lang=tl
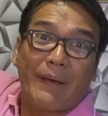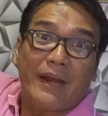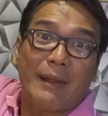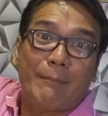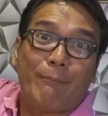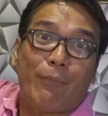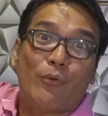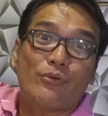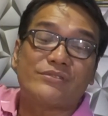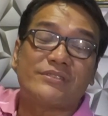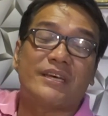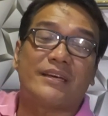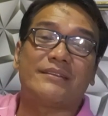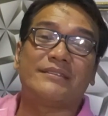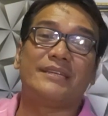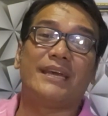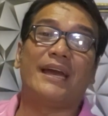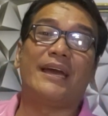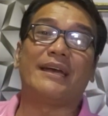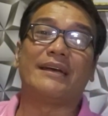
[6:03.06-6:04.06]
mo panay
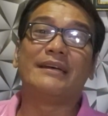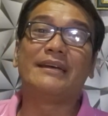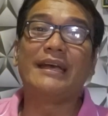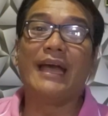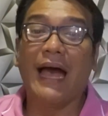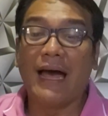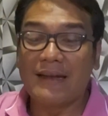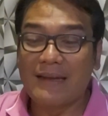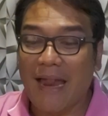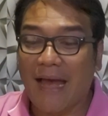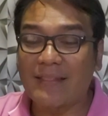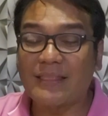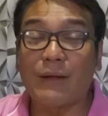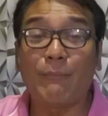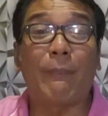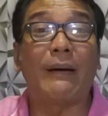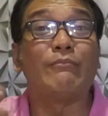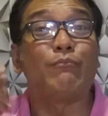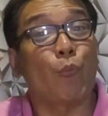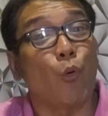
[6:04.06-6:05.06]
poster niya
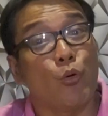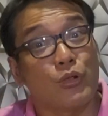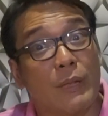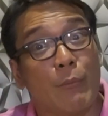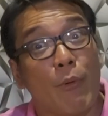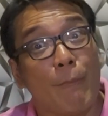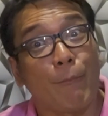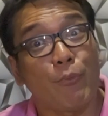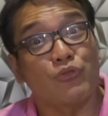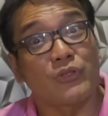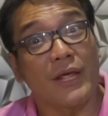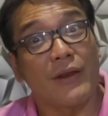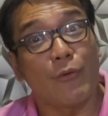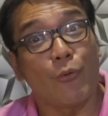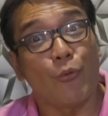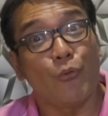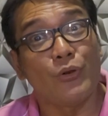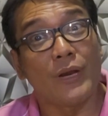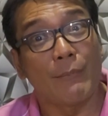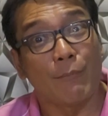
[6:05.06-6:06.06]
lahat ng ultimong punta
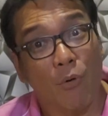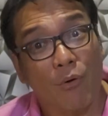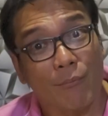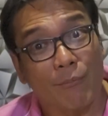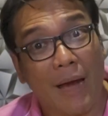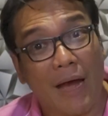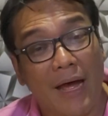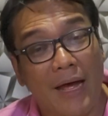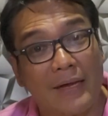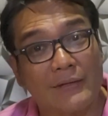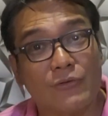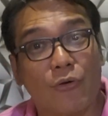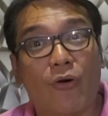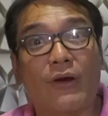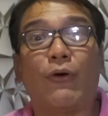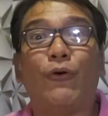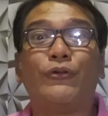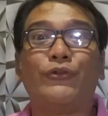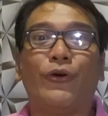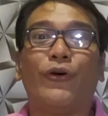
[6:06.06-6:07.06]
ng unan mo
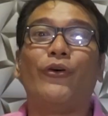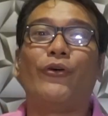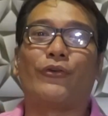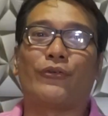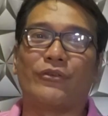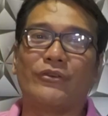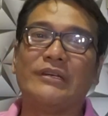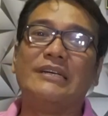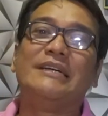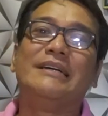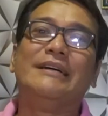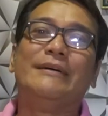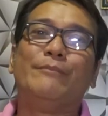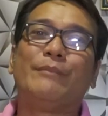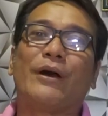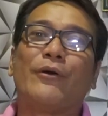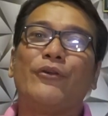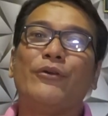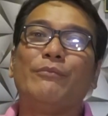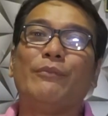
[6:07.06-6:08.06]
makanora honor
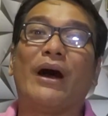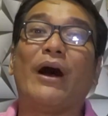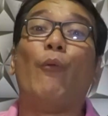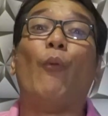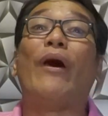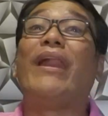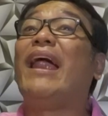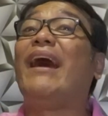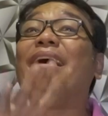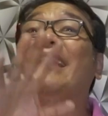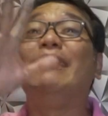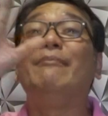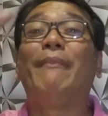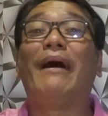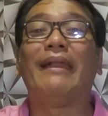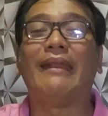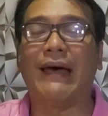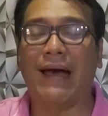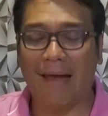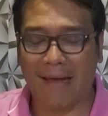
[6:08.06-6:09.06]
Ganon, mga walang
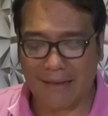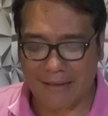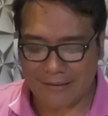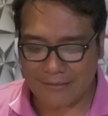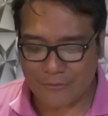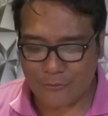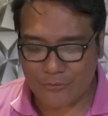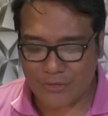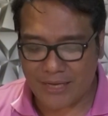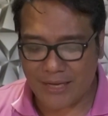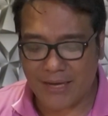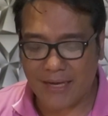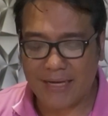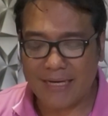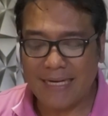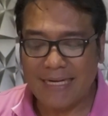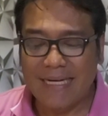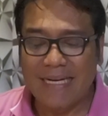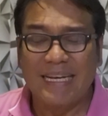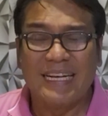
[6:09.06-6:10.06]
himala.
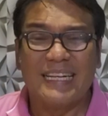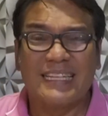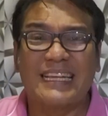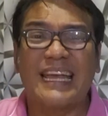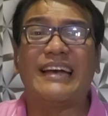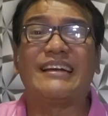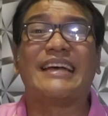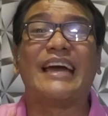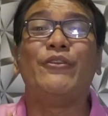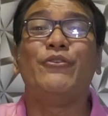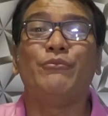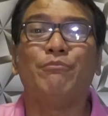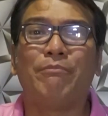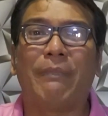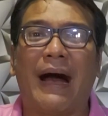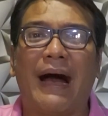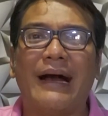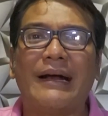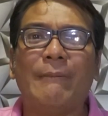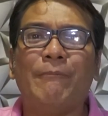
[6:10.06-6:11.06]
Okay. Ganun
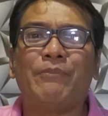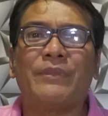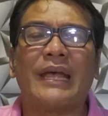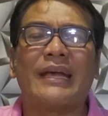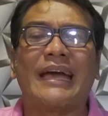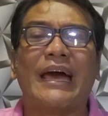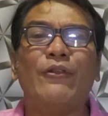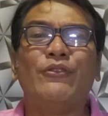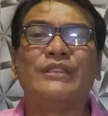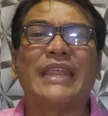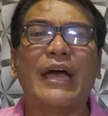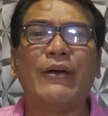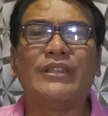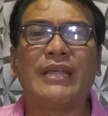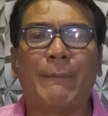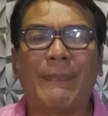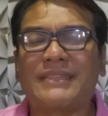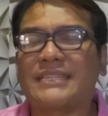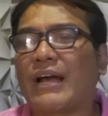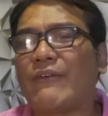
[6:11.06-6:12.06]
ba? Ganon
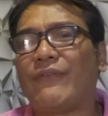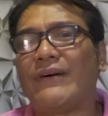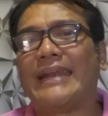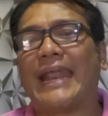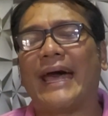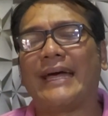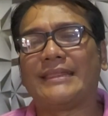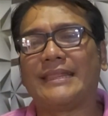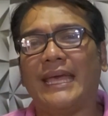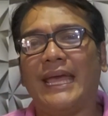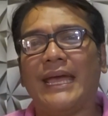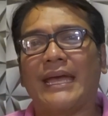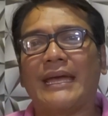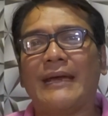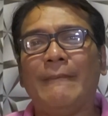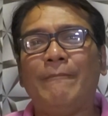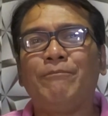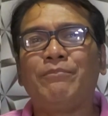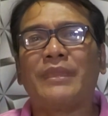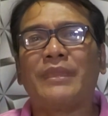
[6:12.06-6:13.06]
tayo dapat ka-fanatic.